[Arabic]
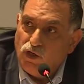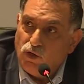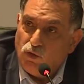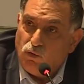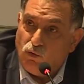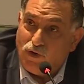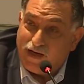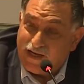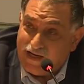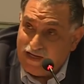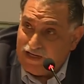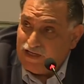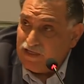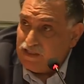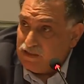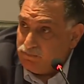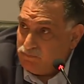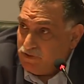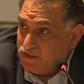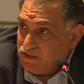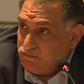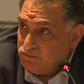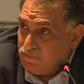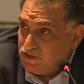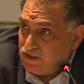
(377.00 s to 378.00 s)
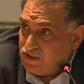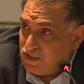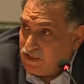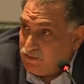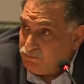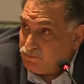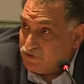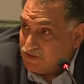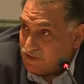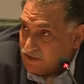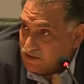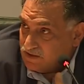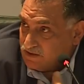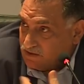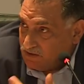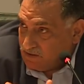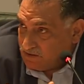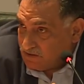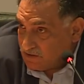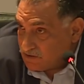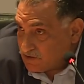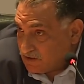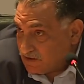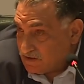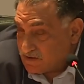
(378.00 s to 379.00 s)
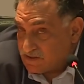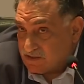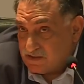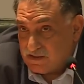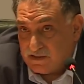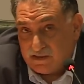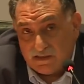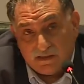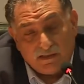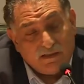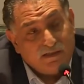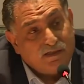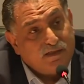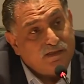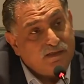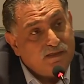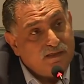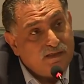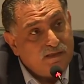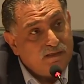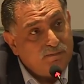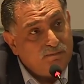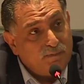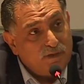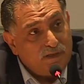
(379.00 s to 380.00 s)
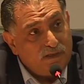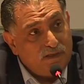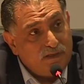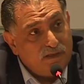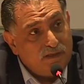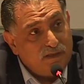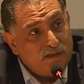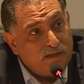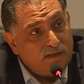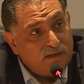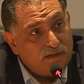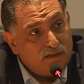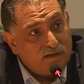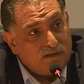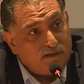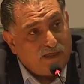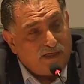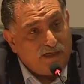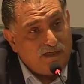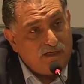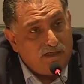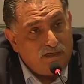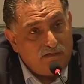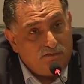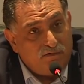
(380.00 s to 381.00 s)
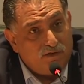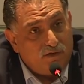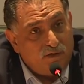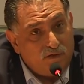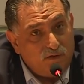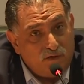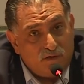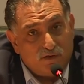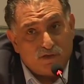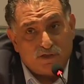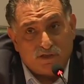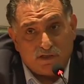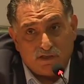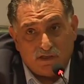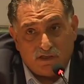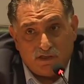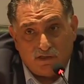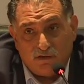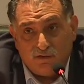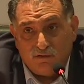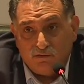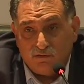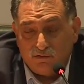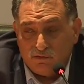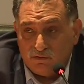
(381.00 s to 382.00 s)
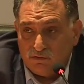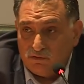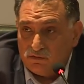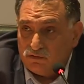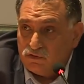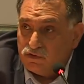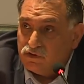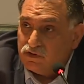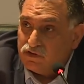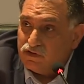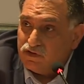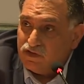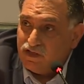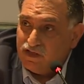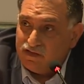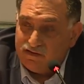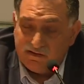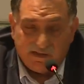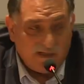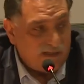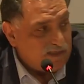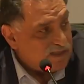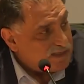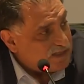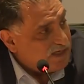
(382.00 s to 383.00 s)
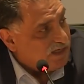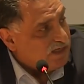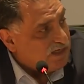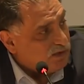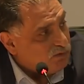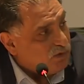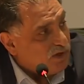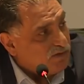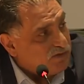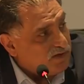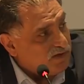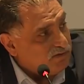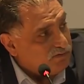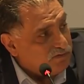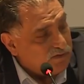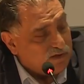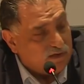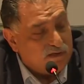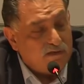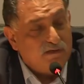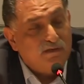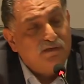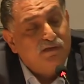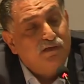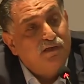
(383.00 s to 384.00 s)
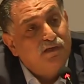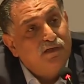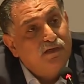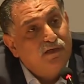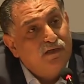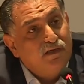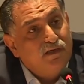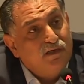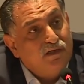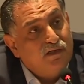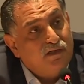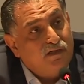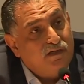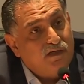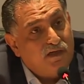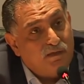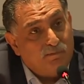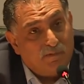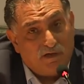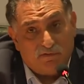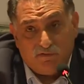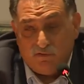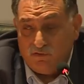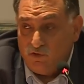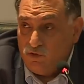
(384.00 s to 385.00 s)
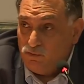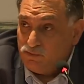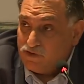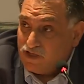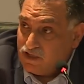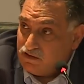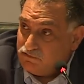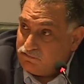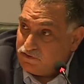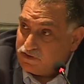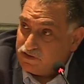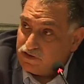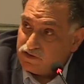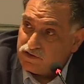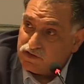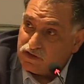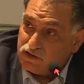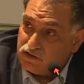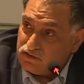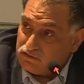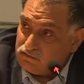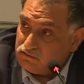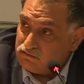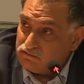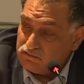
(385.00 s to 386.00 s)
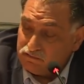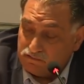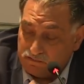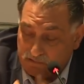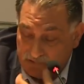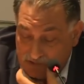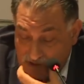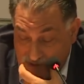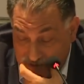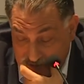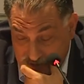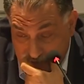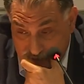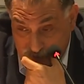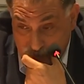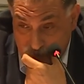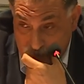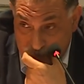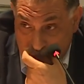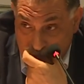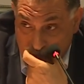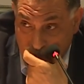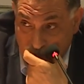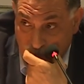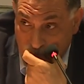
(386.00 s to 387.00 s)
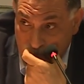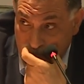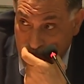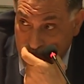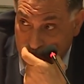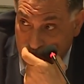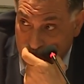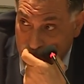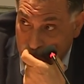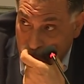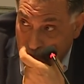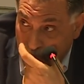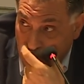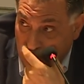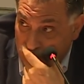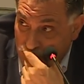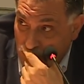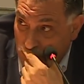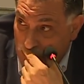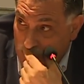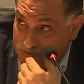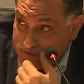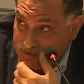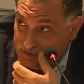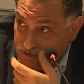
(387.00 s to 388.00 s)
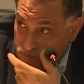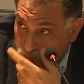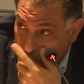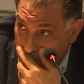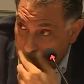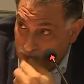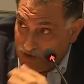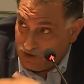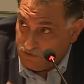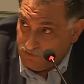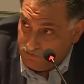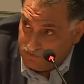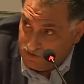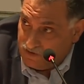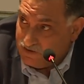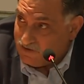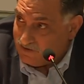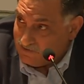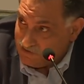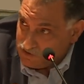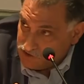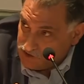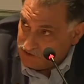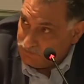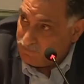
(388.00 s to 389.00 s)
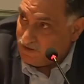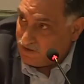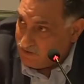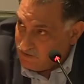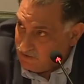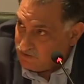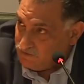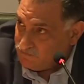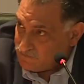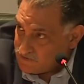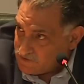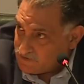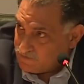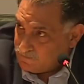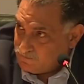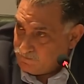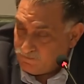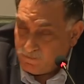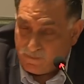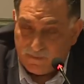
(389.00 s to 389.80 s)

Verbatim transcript: وغالبا ما أبدأ أنا شخصيا يعني بتحليل فيلولوجي أو حتى لساني وظيفي للمفهوم كيف نشأ تاريخ نشوءه وفكرته ومقارنته مع الظاهرة الاجتماعية نفسها